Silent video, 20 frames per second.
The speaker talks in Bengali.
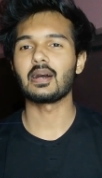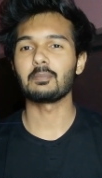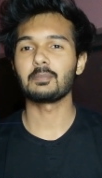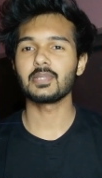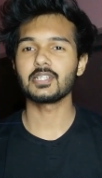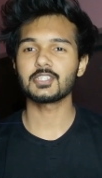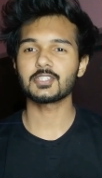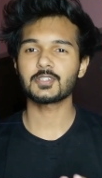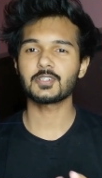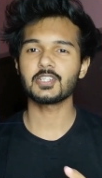
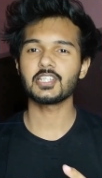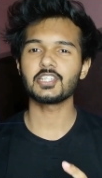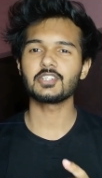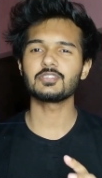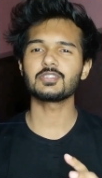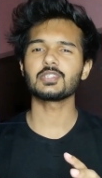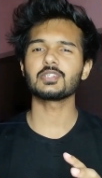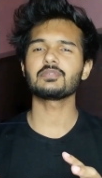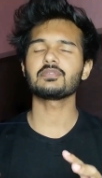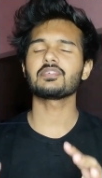আমি যখন
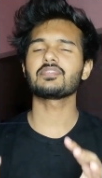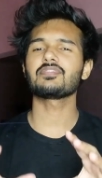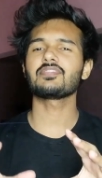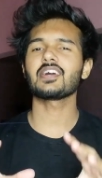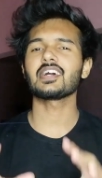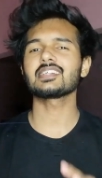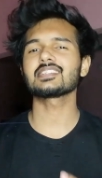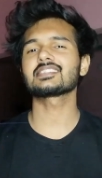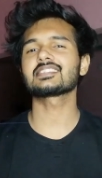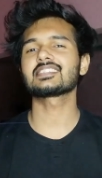ইউটিউবে
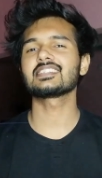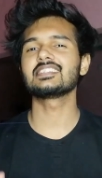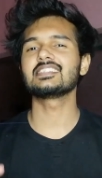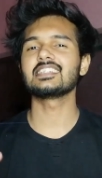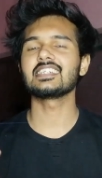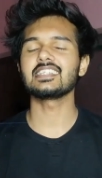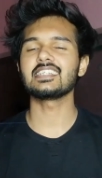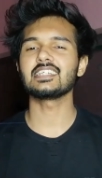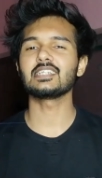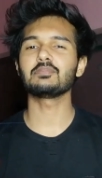ফার্স্ট
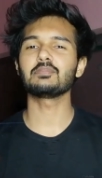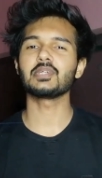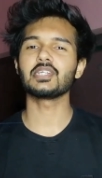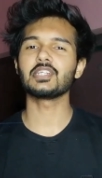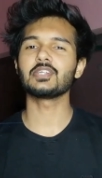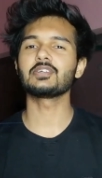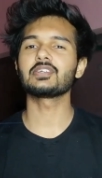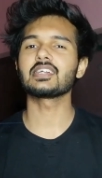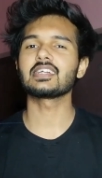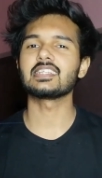যেদিন
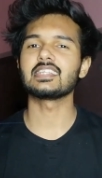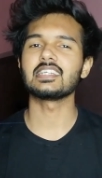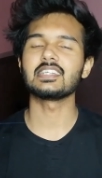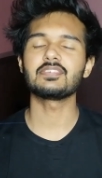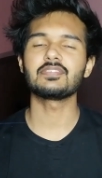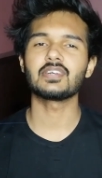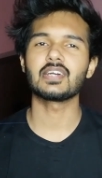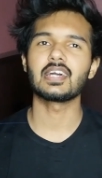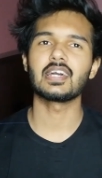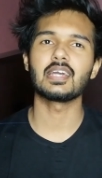ভিডিওটা
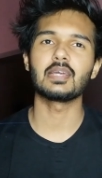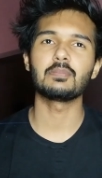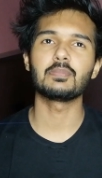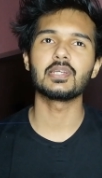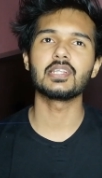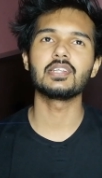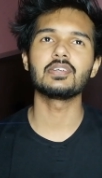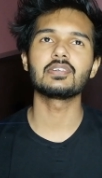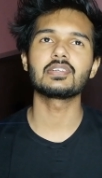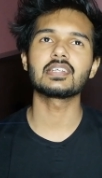দিই
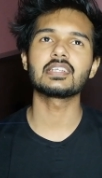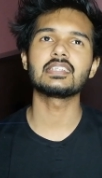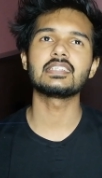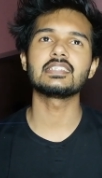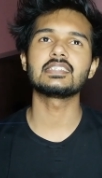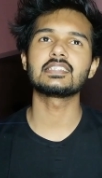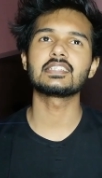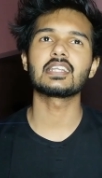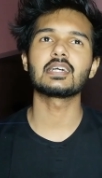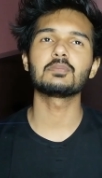ভিডিওটা
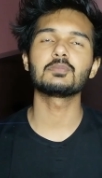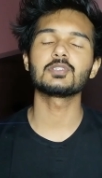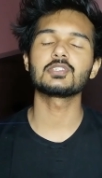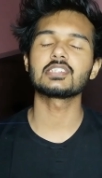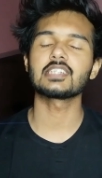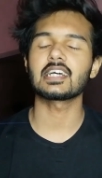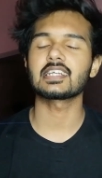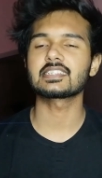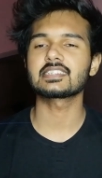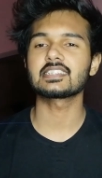দিছিলাম
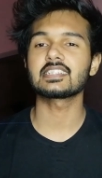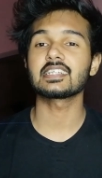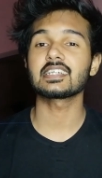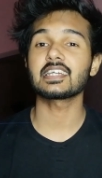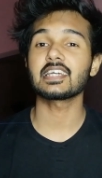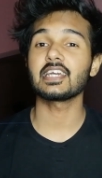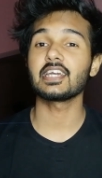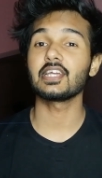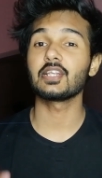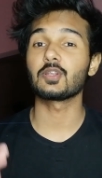হচ্ছে আজ
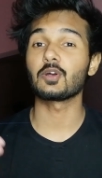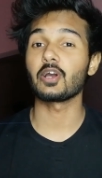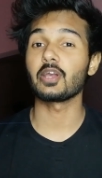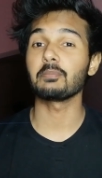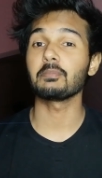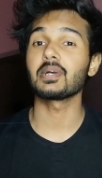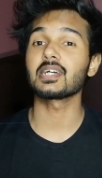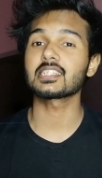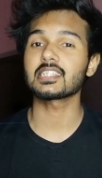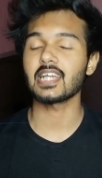থেকে
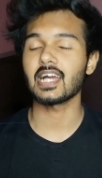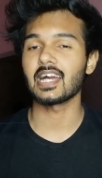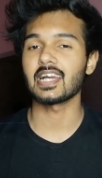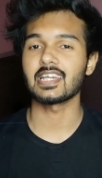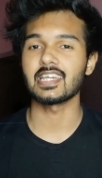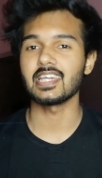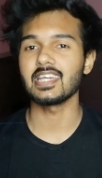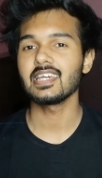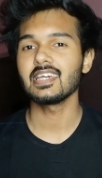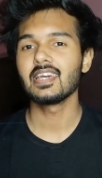নয় মাস
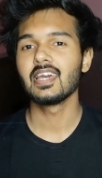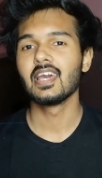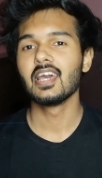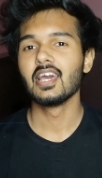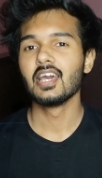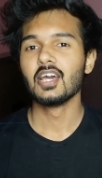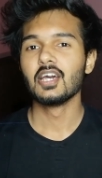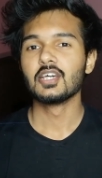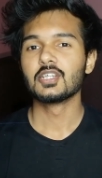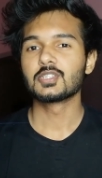আগে
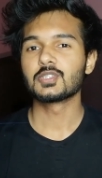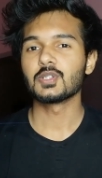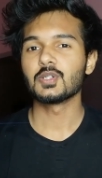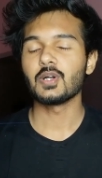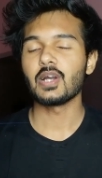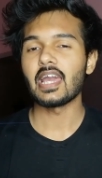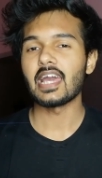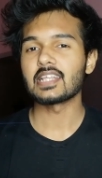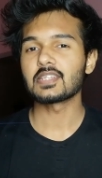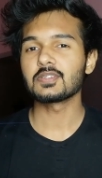সো
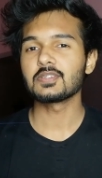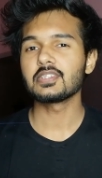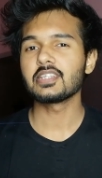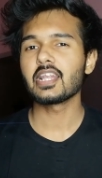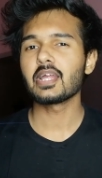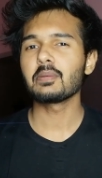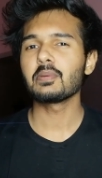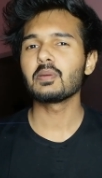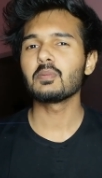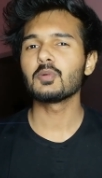
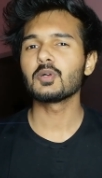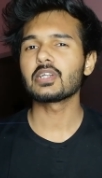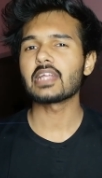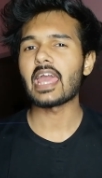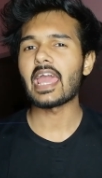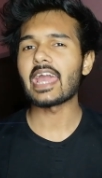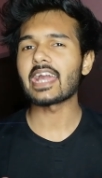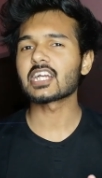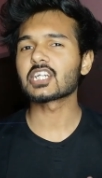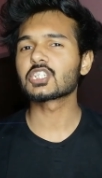এতদিন আমি মোট
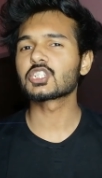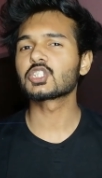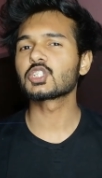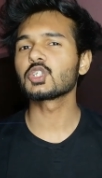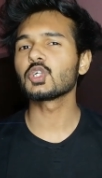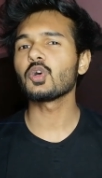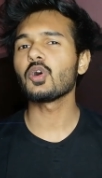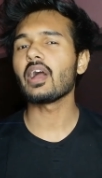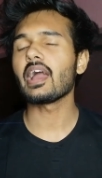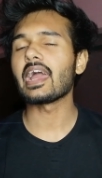
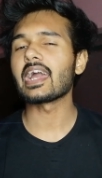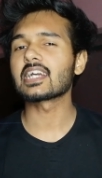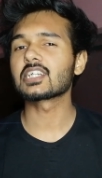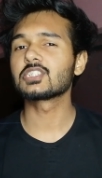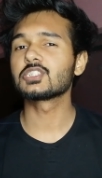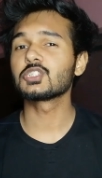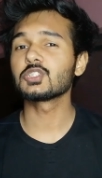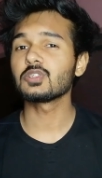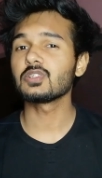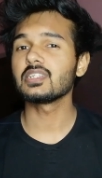একশো
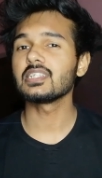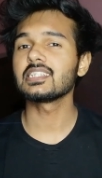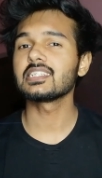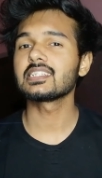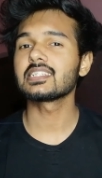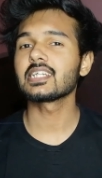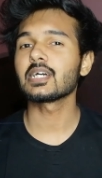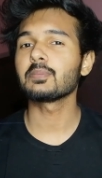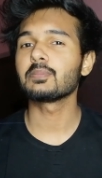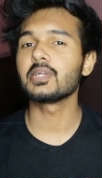
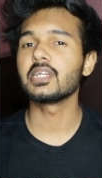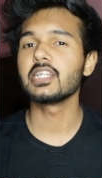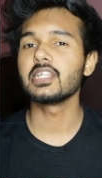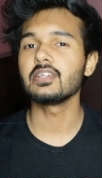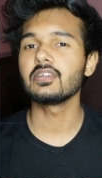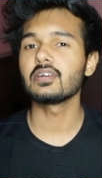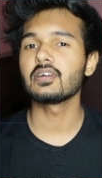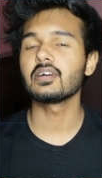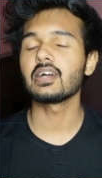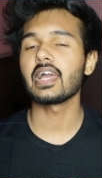একচল্লিশটা
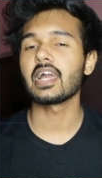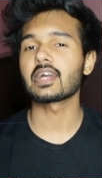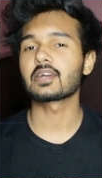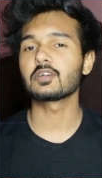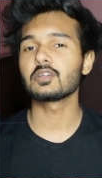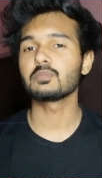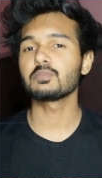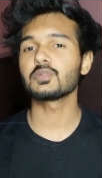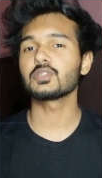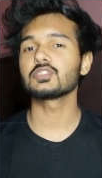ভিডিও
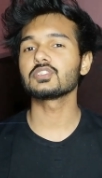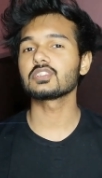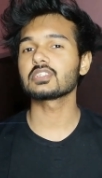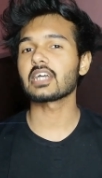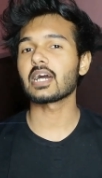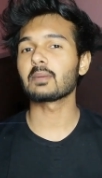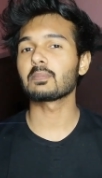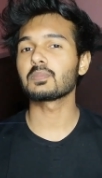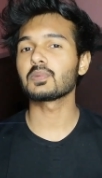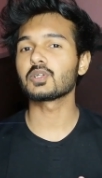এখন পর্যন্ত
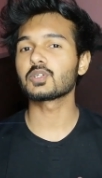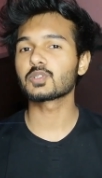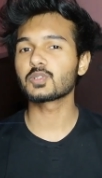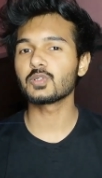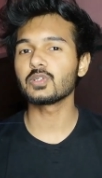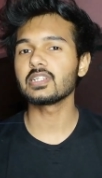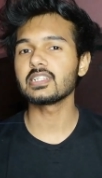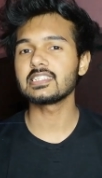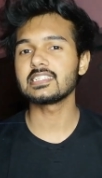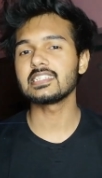আপলোড
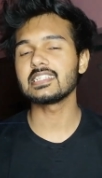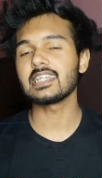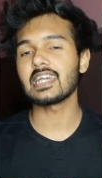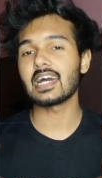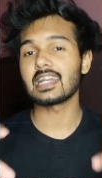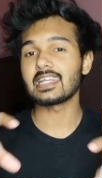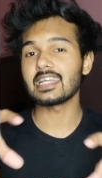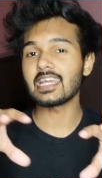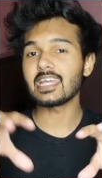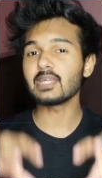করেছি
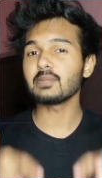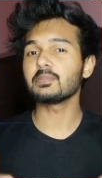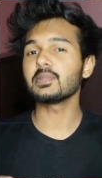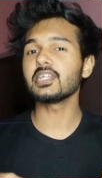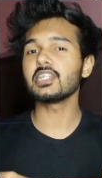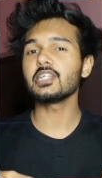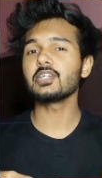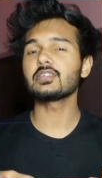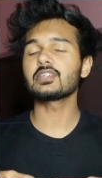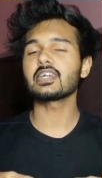আর এই
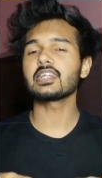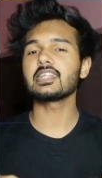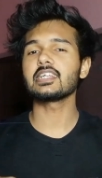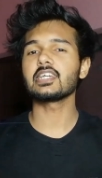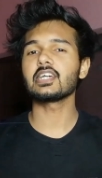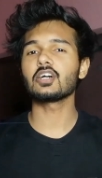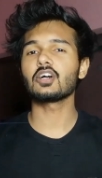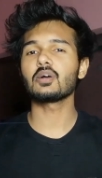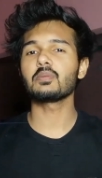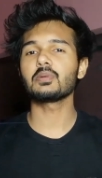ভিডিওটা
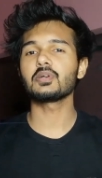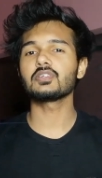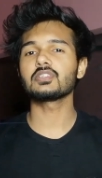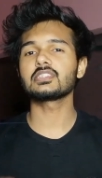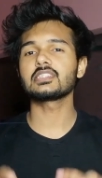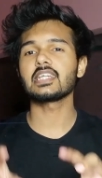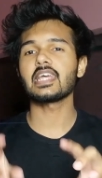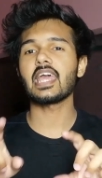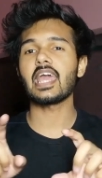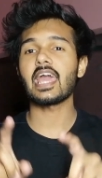নিয়ে হবে
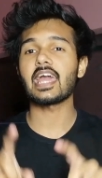হচ্ছে